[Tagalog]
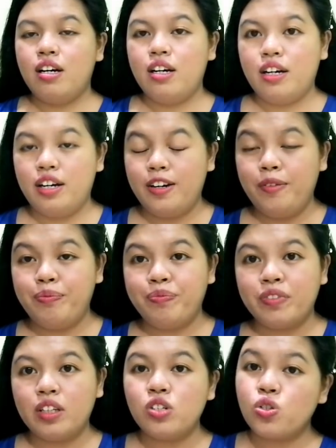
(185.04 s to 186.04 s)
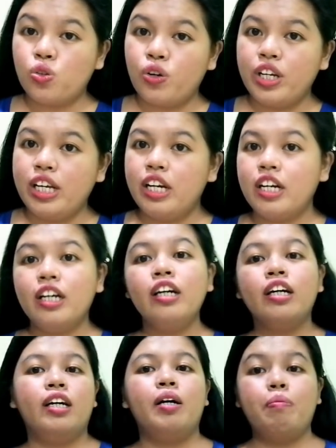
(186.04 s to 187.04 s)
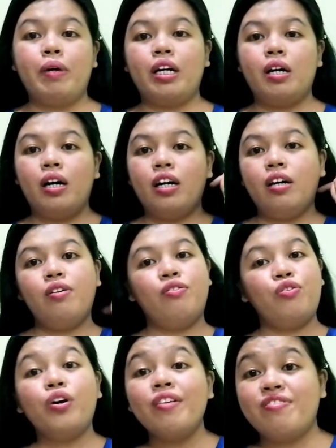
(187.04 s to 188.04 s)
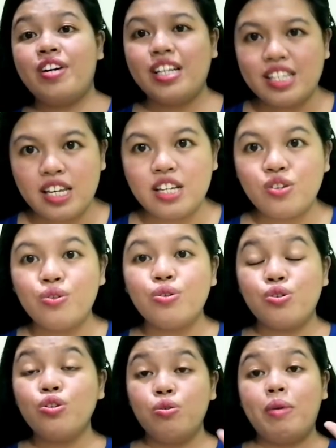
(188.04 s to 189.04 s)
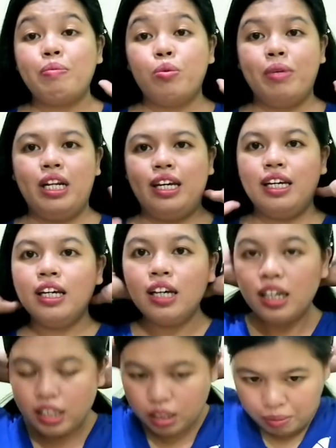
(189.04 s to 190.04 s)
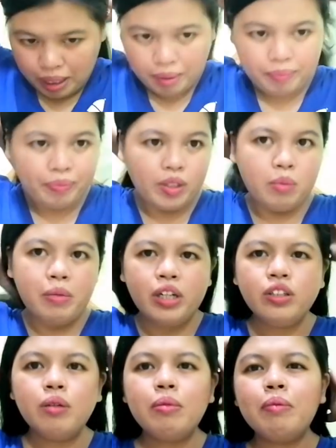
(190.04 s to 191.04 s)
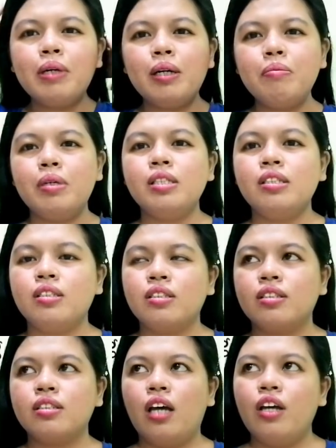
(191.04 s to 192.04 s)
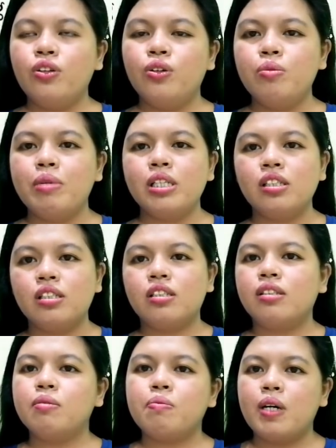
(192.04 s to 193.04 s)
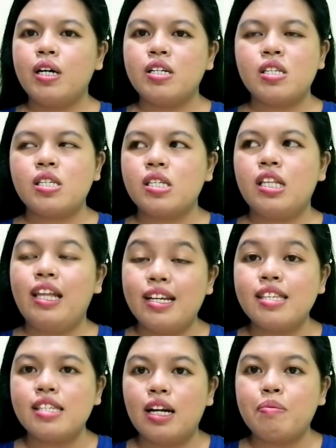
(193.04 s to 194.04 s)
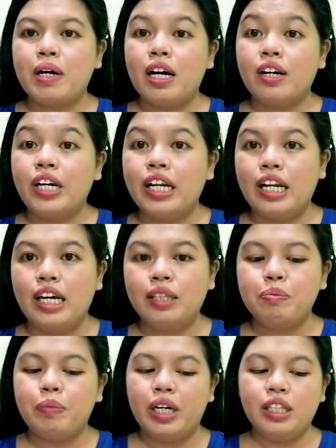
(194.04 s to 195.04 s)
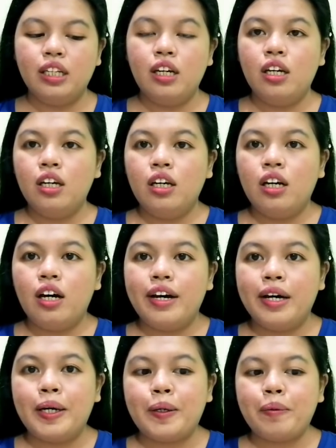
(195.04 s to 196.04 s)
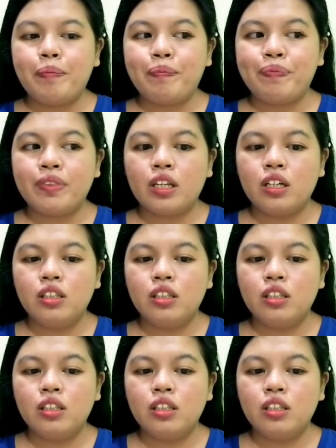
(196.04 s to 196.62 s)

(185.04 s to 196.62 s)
uh, store here para for references kung gusto niyo mang bumili. ba? Diba? Meron namang mga mas, ano, mas, mas less na mga ring light. But, um,